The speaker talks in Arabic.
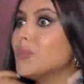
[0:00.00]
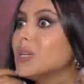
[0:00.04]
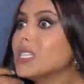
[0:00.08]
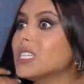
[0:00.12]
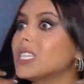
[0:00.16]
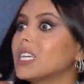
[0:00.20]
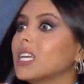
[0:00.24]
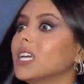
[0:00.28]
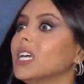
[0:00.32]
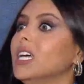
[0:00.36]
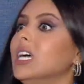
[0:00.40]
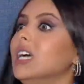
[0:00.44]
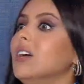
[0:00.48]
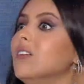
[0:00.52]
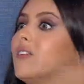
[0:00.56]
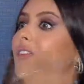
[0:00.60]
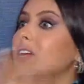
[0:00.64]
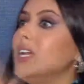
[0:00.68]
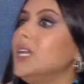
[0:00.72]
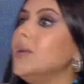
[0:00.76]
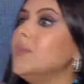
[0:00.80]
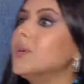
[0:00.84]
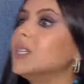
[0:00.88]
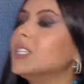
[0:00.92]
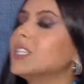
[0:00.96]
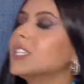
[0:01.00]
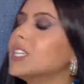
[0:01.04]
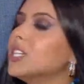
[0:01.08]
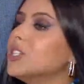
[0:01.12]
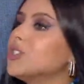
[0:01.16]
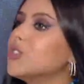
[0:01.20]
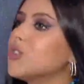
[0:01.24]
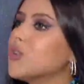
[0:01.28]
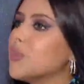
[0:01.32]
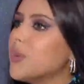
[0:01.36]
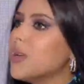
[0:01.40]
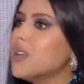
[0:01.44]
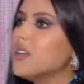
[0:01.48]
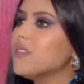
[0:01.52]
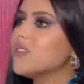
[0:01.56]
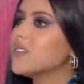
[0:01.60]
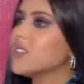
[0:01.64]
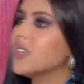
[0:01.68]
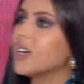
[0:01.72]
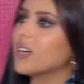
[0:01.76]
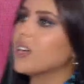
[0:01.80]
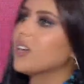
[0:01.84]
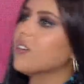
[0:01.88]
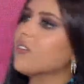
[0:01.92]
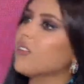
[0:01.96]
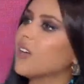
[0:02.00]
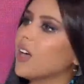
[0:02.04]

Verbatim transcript: مصري فاحنا بالتجربه نفسها كيف